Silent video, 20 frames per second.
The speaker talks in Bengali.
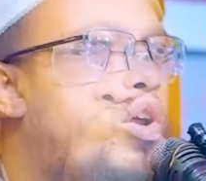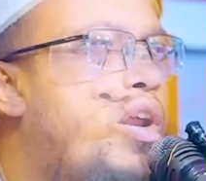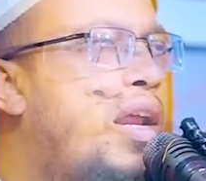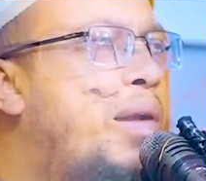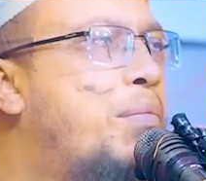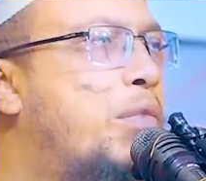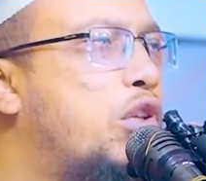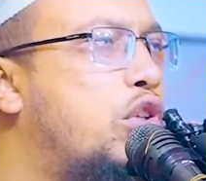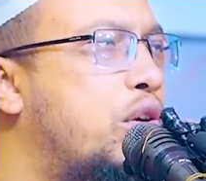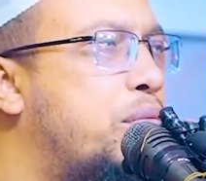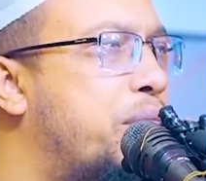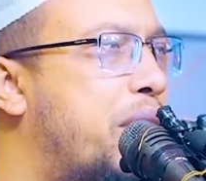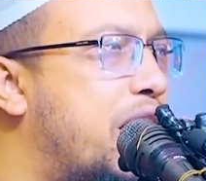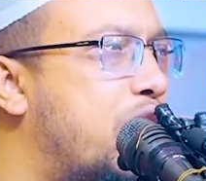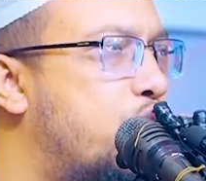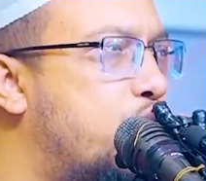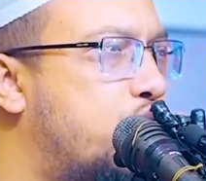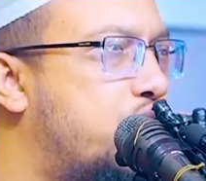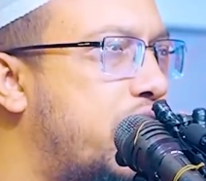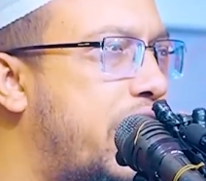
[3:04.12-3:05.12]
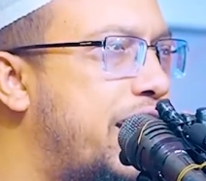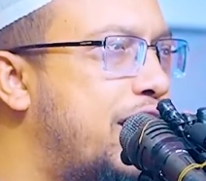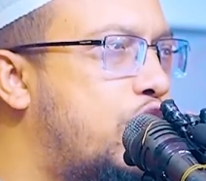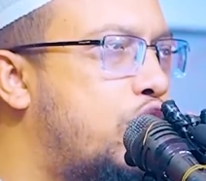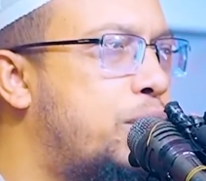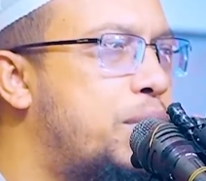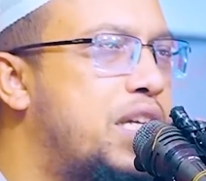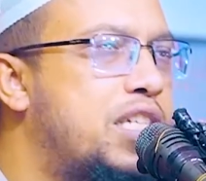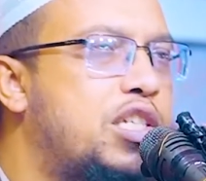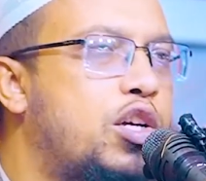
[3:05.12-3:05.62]
করার মতো মানুষ এই
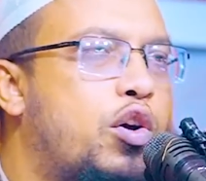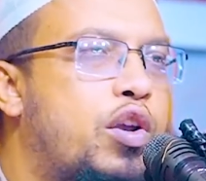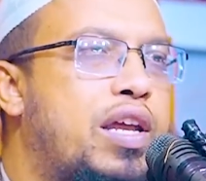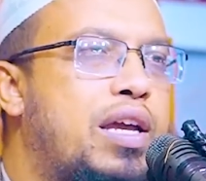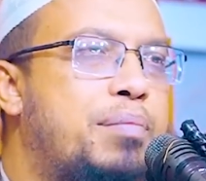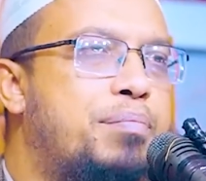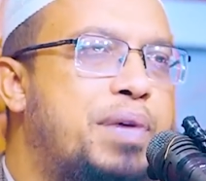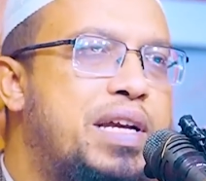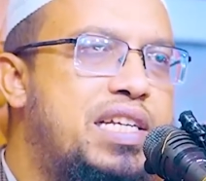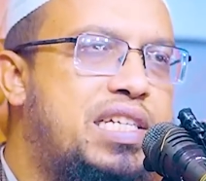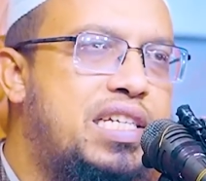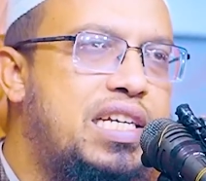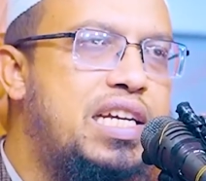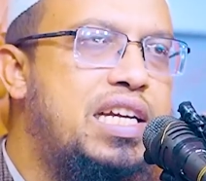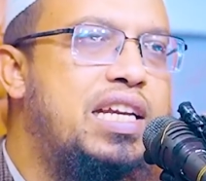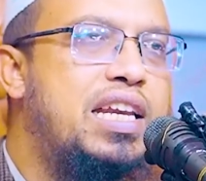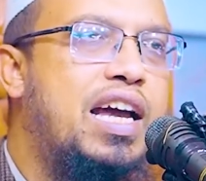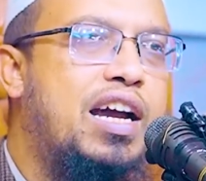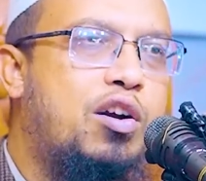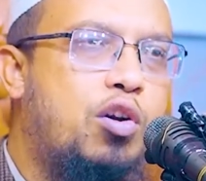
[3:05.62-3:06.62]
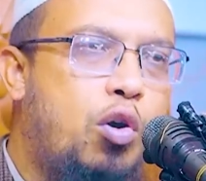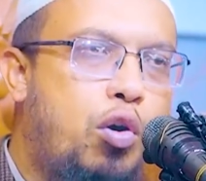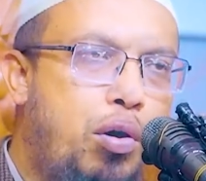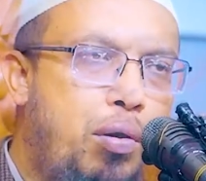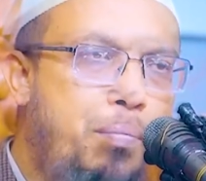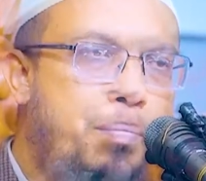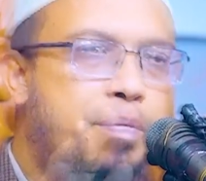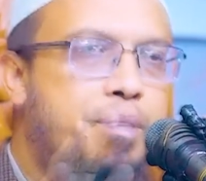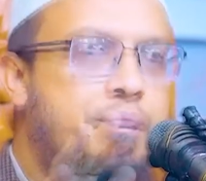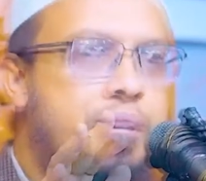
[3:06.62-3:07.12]
সমাজে অনেক বেশি না
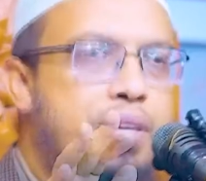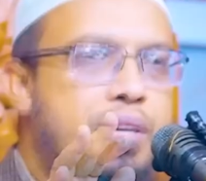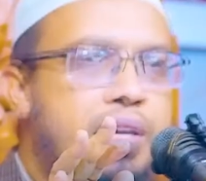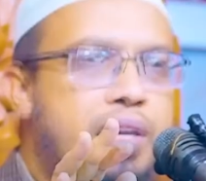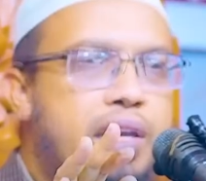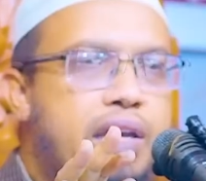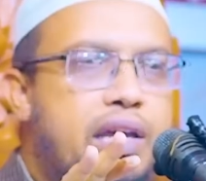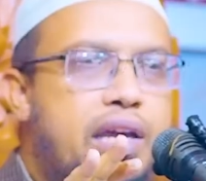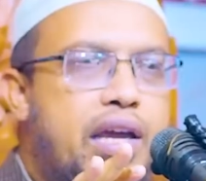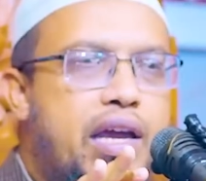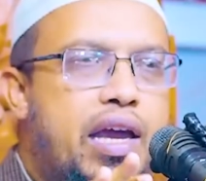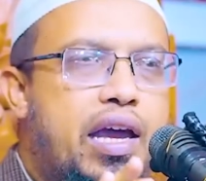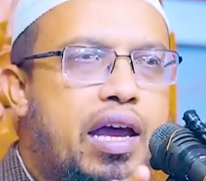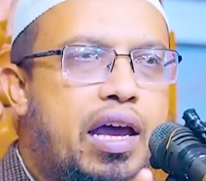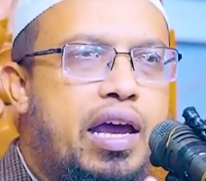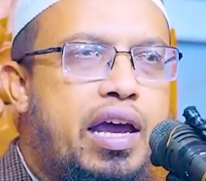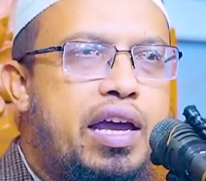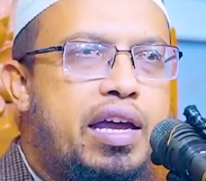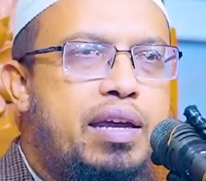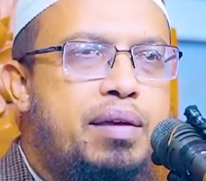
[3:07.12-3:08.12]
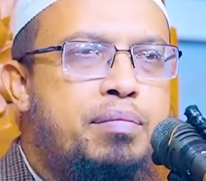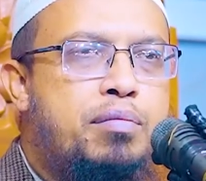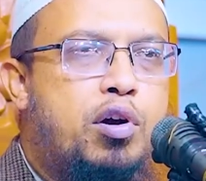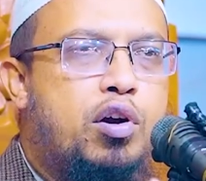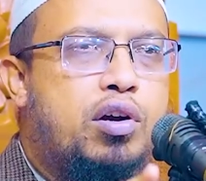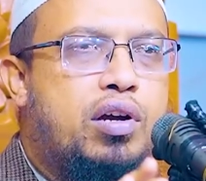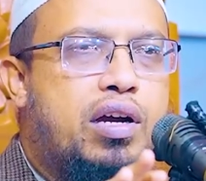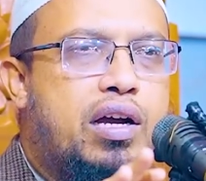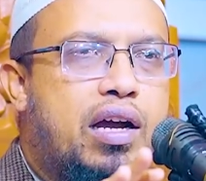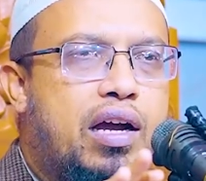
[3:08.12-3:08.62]
কম এই
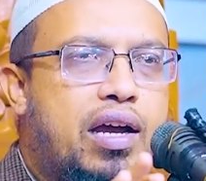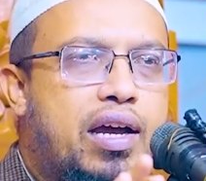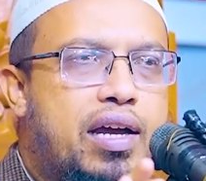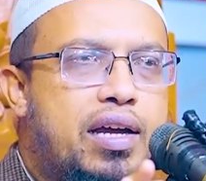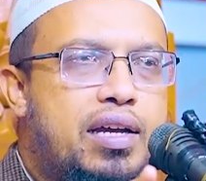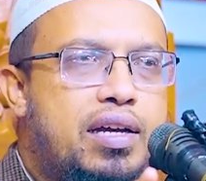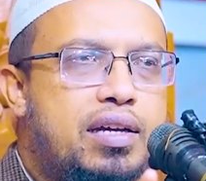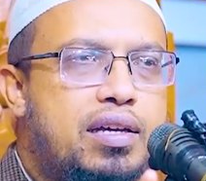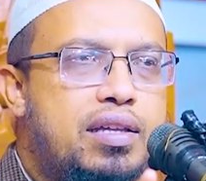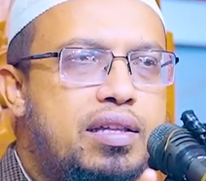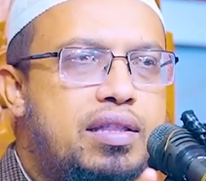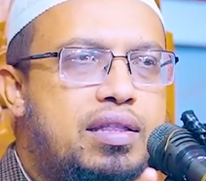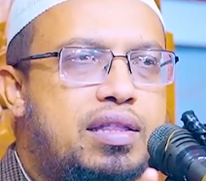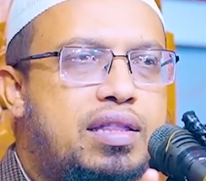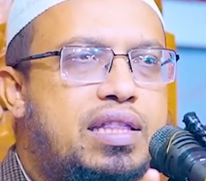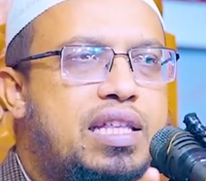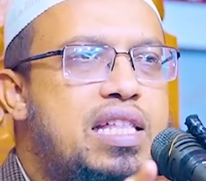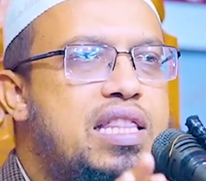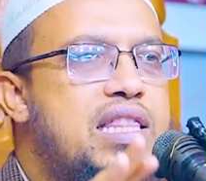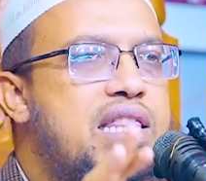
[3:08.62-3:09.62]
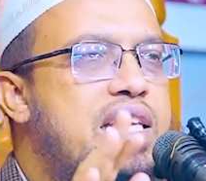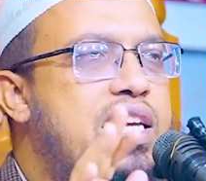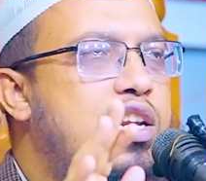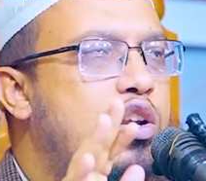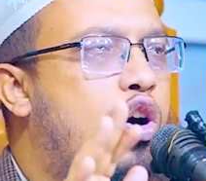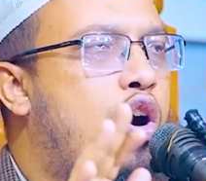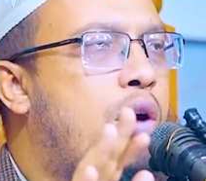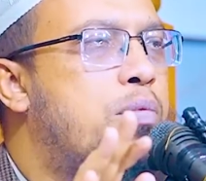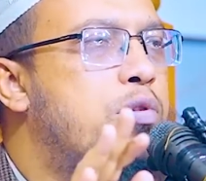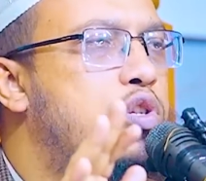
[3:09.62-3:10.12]
মক্কায় তিন দিন
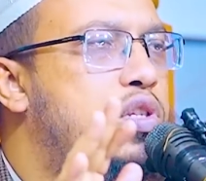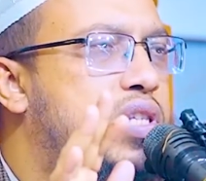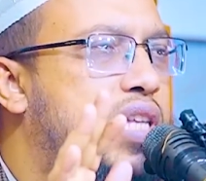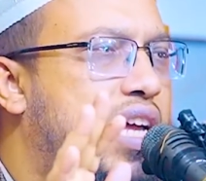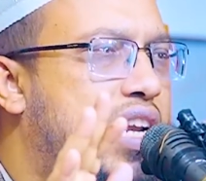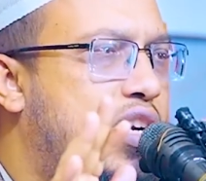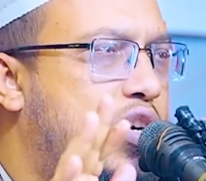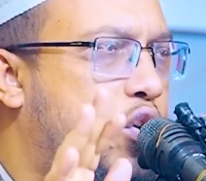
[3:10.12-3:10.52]
অবস্থান